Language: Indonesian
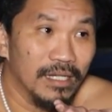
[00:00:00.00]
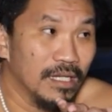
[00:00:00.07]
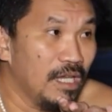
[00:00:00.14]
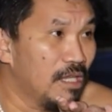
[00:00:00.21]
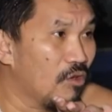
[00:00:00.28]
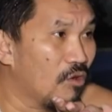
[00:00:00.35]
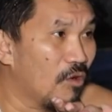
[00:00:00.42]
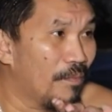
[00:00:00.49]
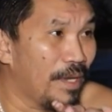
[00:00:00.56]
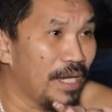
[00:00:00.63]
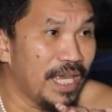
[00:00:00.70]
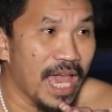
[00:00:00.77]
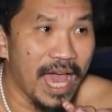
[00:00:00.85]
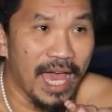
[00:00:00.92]
Di
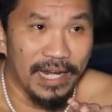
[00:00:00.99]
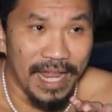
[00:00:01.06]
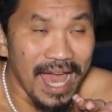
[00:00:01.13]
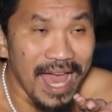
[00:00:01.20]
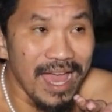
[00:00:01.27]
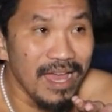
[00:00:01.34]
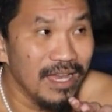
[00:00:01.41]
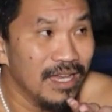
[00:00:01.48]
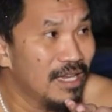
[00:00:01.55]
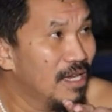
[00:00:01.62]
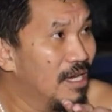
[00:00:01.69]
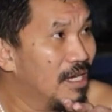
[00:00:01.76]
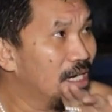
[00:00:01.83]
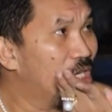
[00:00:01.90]
Tokopedia ada,
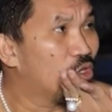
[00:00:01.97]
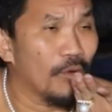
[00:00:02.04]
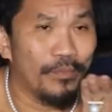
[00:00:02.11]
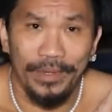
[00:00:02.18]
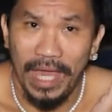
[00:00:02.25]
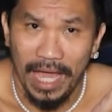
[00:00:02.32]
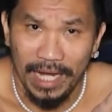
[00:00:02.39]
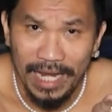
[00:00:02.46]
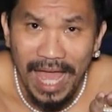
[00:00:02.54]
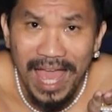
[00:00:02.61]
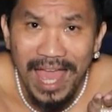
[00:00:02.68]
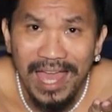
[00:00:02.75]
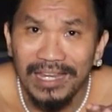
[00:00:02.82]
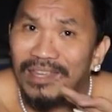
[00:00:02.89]
di Shopee ada,